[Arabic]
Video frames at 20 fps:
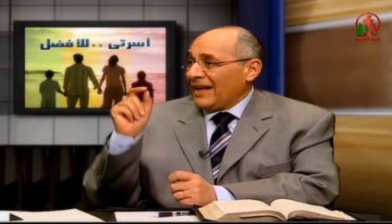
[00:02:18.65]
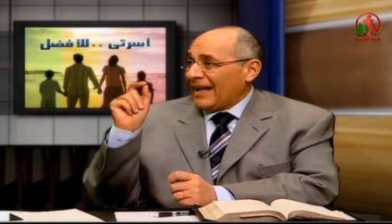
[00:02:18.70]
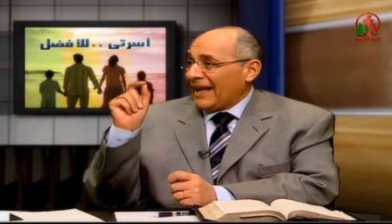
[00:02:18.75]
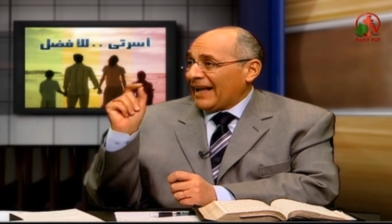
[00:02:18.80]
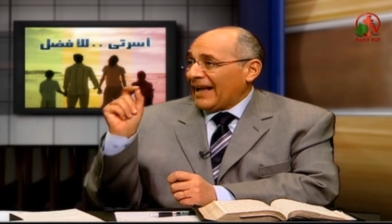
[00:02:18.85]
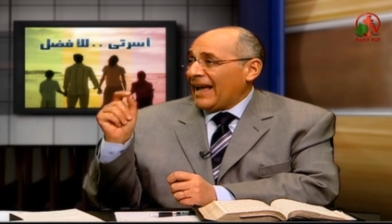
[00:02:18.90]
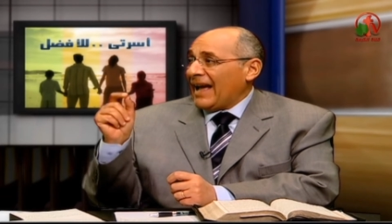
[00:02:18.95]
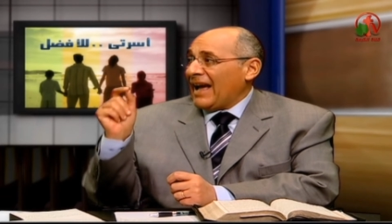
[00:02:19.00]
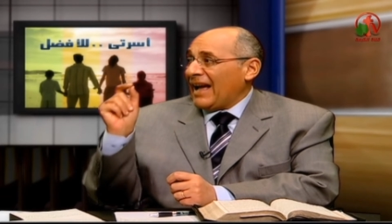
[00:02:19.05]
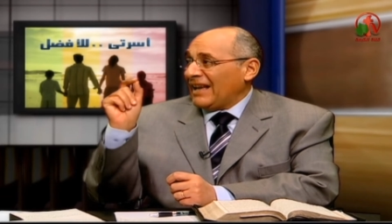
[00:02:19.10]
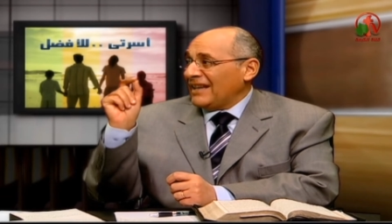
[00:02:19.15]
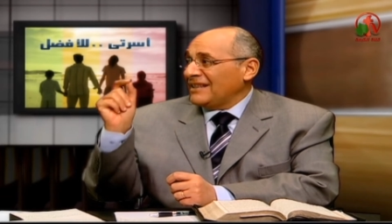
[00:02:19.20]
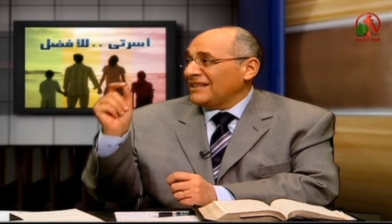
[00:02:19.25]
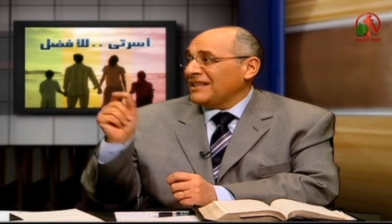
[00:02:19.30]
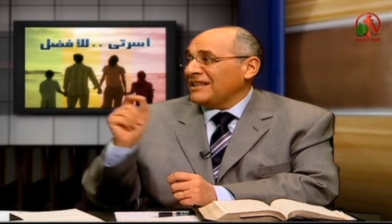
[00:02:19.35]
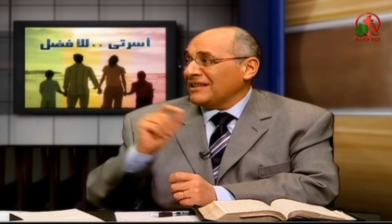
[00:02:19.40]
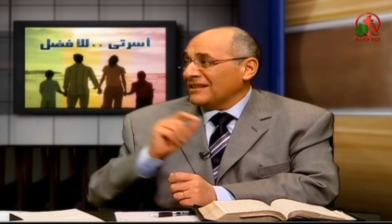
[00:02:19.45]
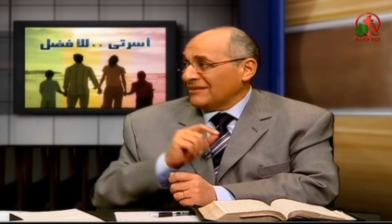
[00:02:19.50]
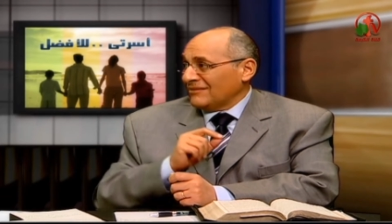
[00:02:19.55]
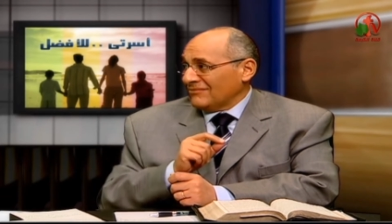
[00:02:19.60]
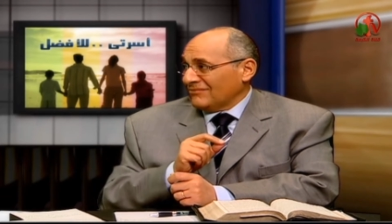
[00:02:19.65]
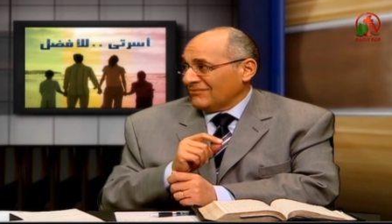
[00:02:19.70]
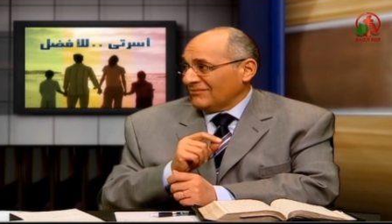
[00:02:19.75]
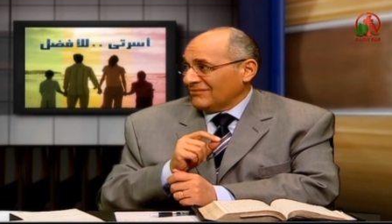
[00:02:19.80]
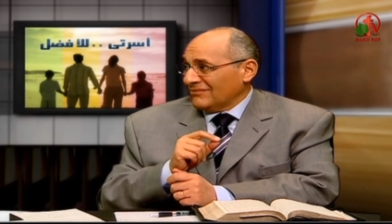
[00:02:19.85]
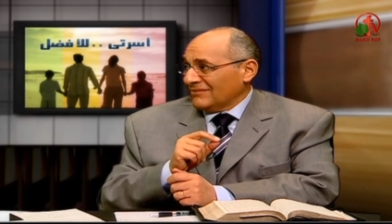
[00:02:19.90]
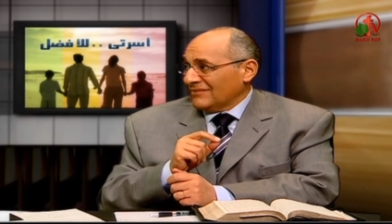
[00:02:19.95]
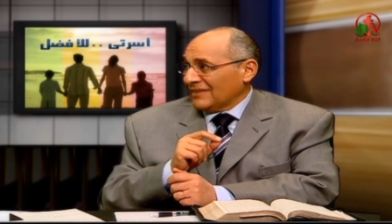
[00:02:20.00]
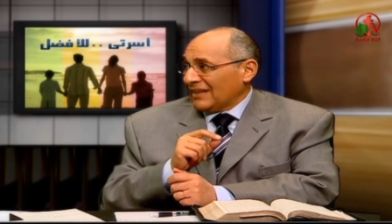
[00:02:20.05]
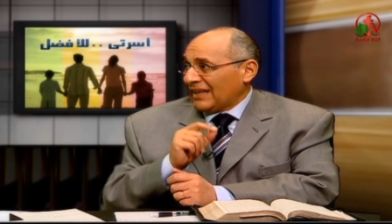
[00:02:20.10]
خائنين
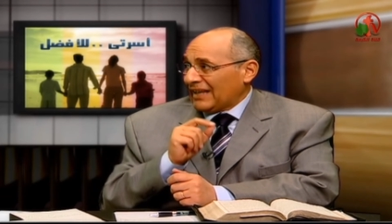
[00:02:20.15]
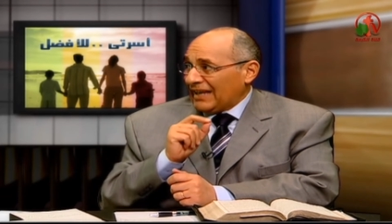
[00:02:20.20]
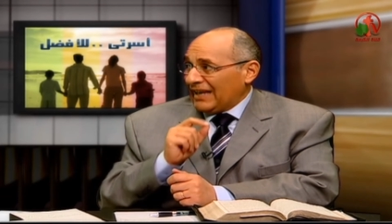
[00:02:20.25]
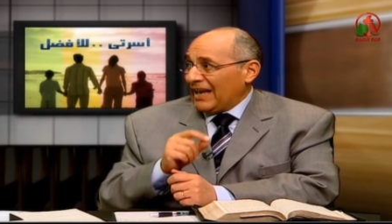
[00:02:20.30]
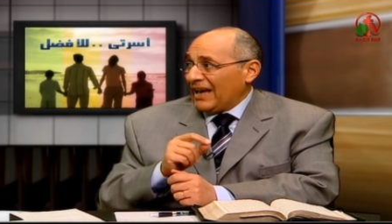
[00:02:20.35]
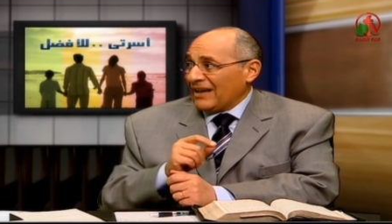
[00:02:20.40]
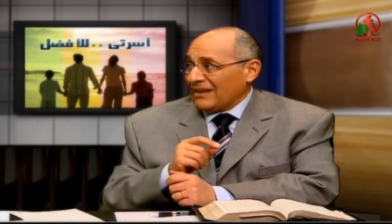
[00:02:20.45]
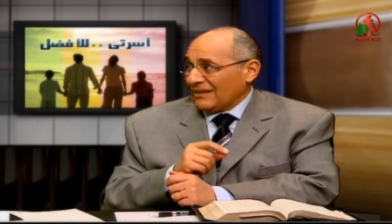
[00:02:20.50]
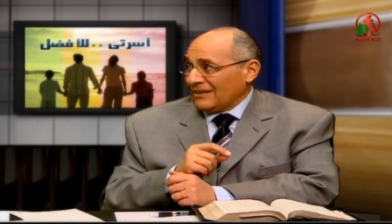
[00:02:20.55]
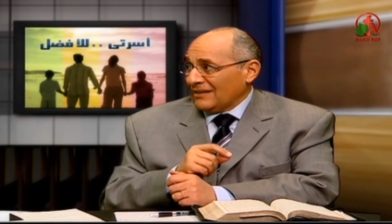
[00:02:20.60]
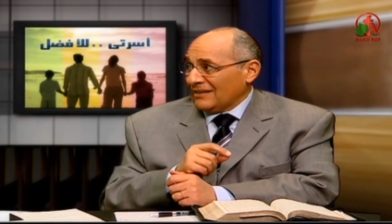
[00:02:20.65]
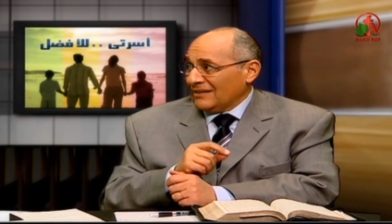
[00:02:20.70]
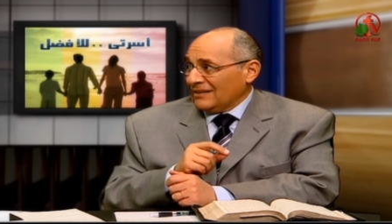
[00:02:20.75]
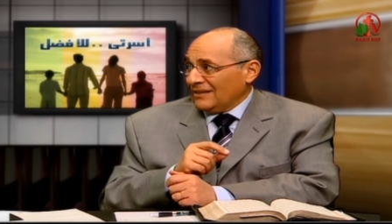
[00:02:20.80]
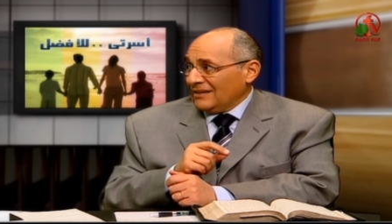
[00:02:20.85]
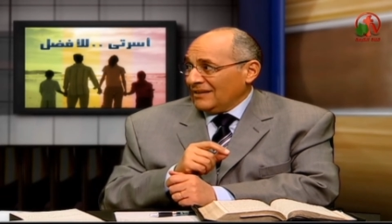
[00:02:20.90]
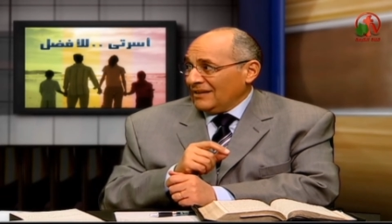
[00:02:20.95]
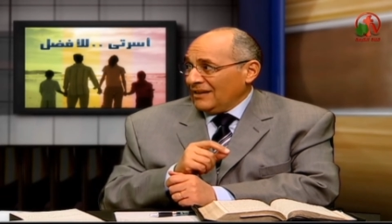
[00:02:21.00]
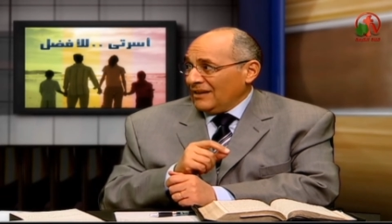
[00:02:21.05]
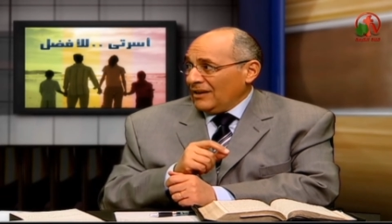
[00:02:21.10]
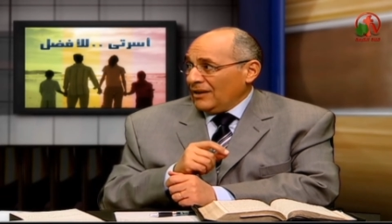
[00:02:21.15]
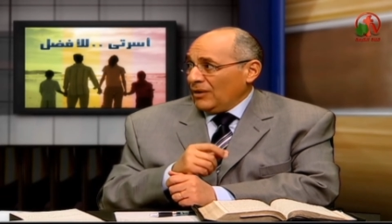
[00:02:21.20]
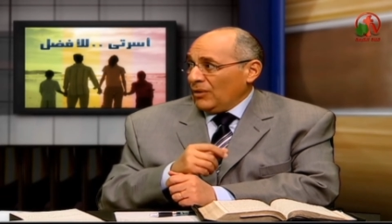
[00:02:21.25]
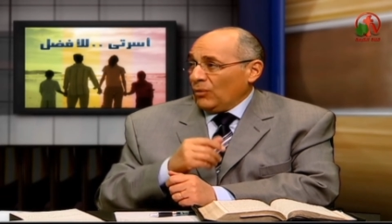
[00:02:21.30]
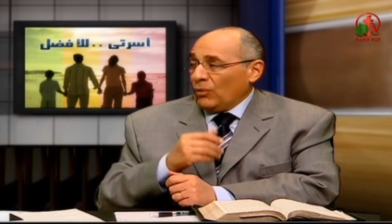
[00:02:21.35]
خيانه أي. أيوة.